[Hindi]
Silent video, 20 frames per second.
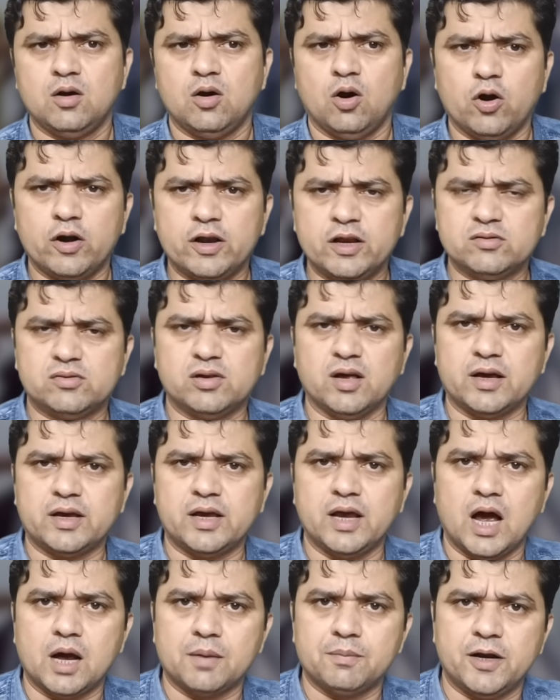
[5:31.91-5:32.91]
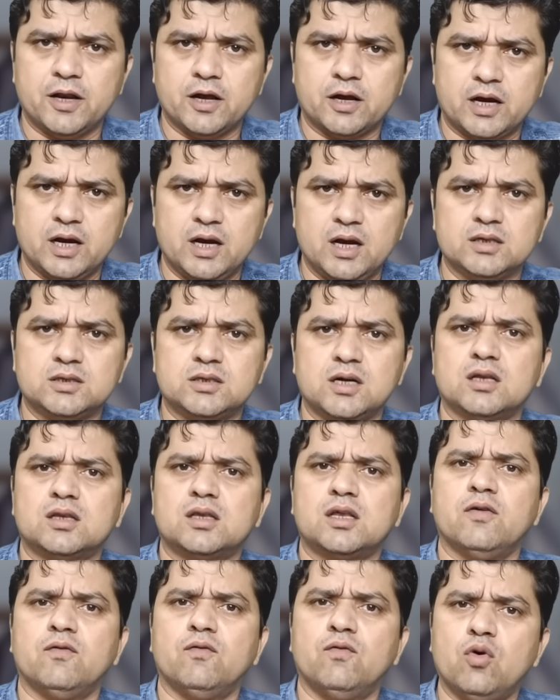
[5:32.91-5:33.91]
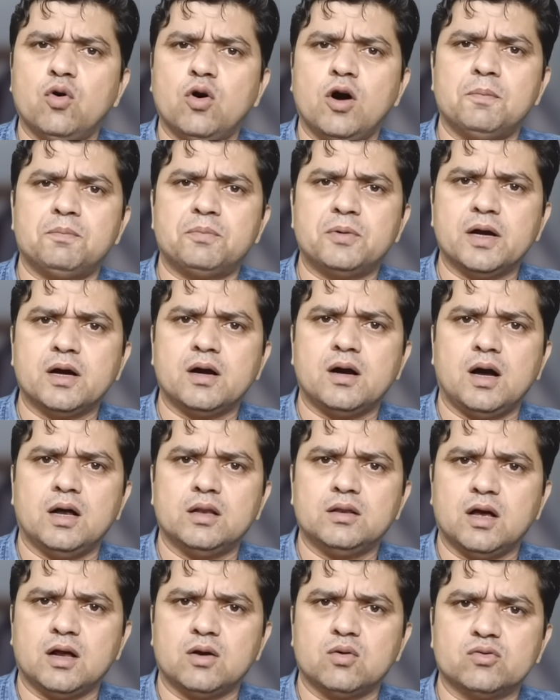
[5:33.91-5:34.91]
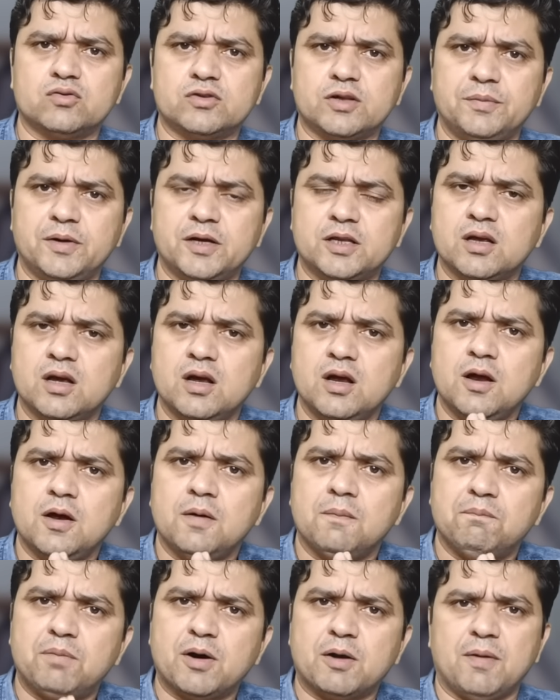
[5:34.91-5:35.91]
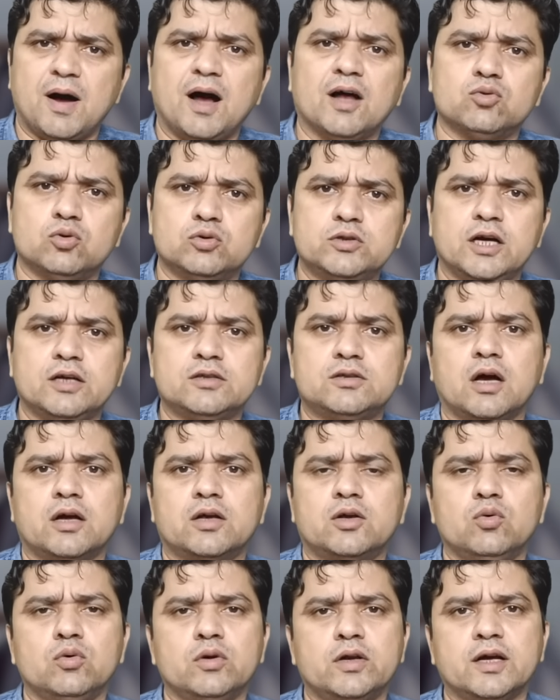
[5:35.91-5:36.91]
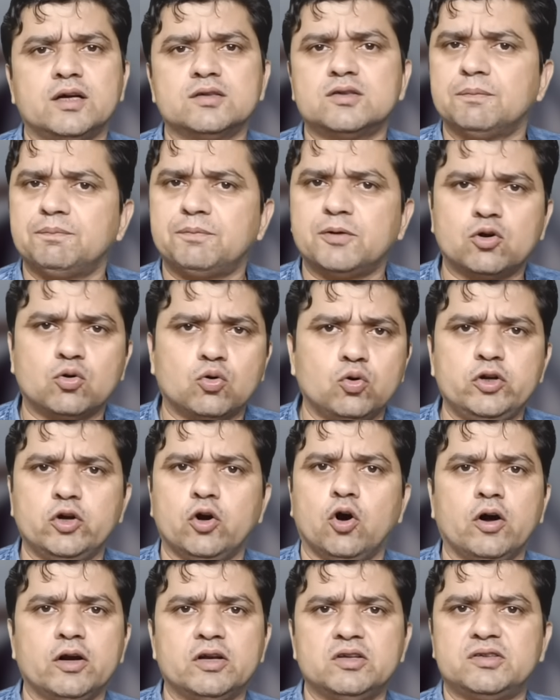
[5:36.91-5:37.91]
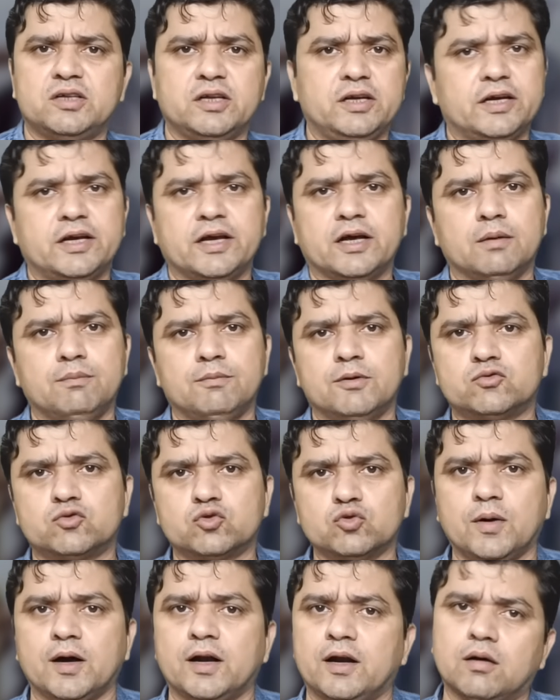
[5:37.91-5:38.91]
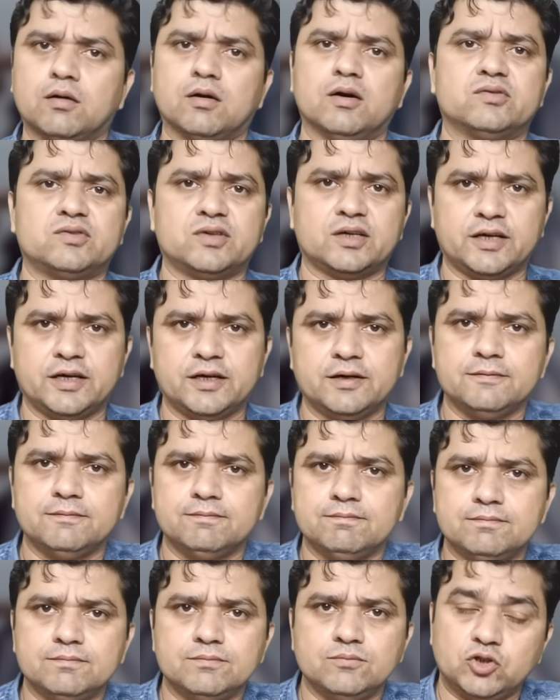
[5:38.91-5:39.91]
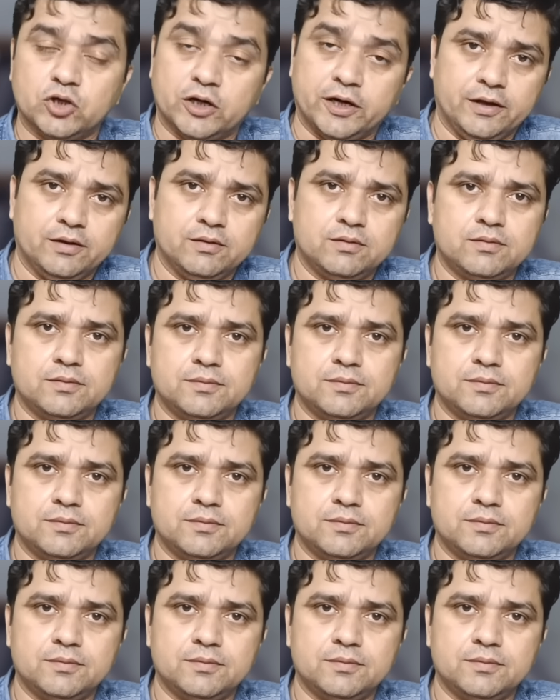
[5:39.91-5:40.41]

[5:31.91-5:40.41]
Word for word: और हिंसा की आग में ढकेलना चाहते हैं वो अपने ख़ानदानों समेत बर्बाद हो जाएं ताकि उनके यहाँ से फिर कोई और इस तरीके का मंसूबा ना कर सके जय